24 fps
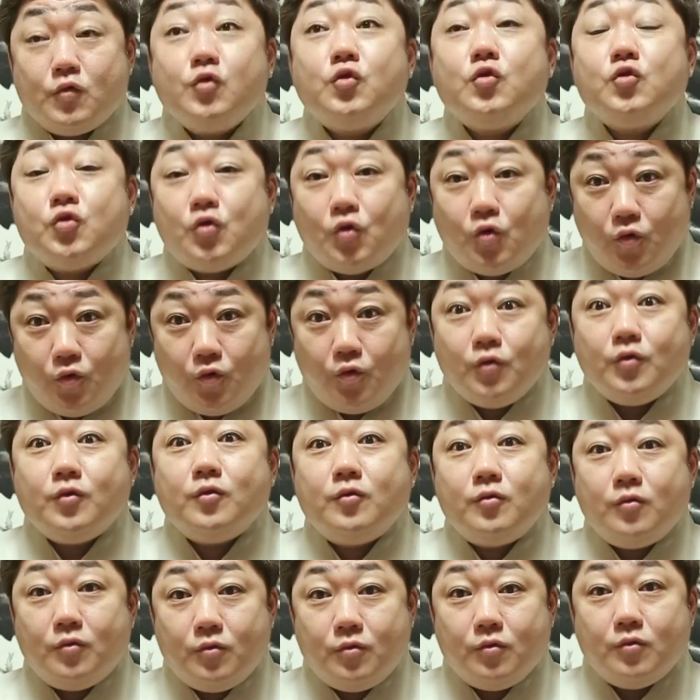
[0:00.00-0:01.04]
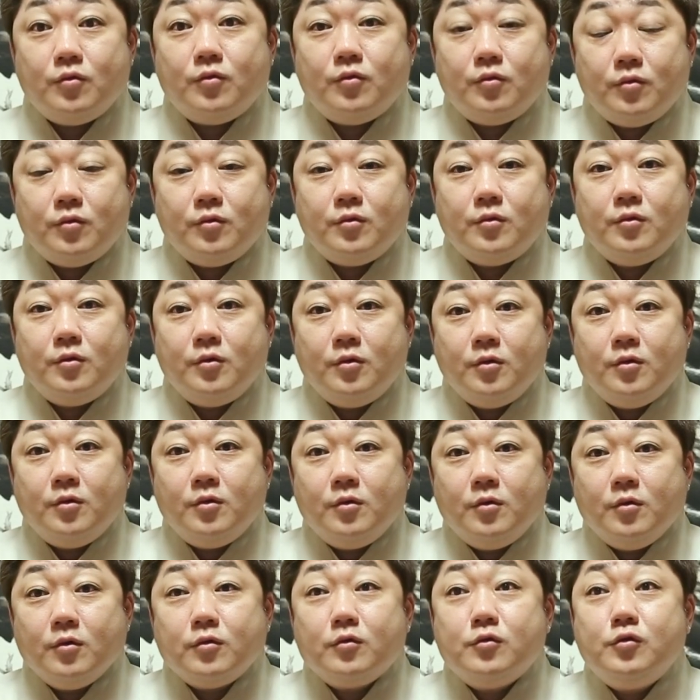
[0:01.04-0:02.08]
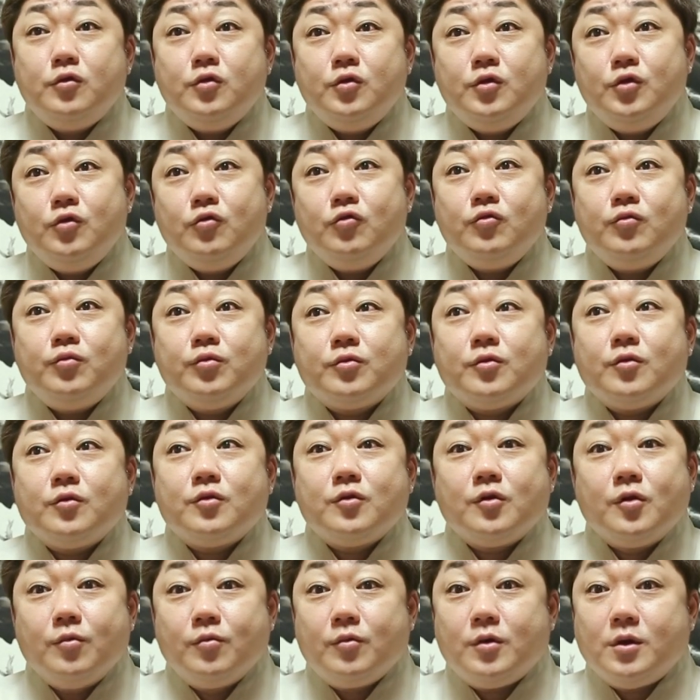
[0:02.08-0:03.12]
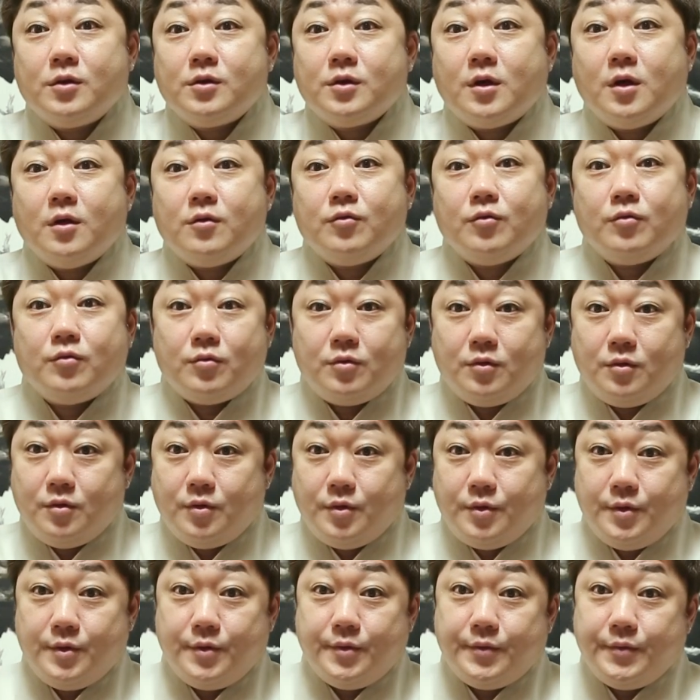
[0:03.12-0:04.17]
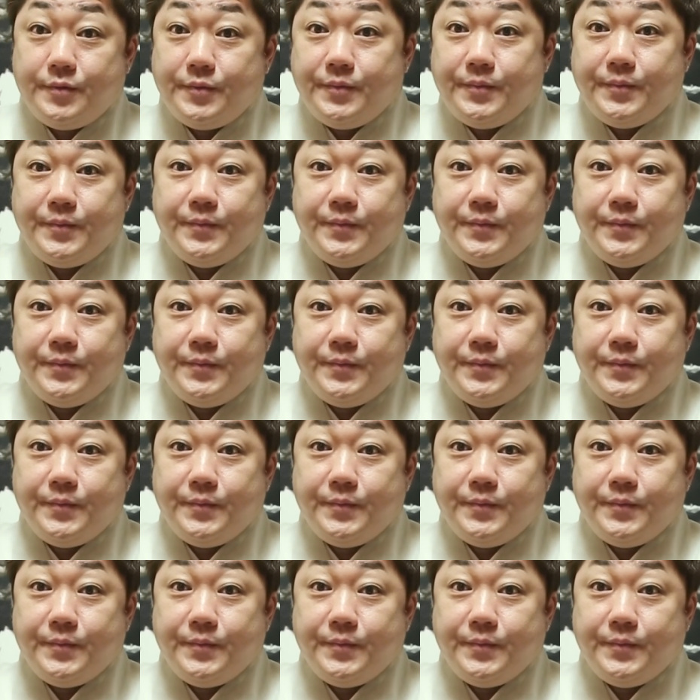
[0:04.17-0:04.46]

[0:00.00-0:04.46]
그렇죠. 그 이후부터 지금까지 계속 이거예요.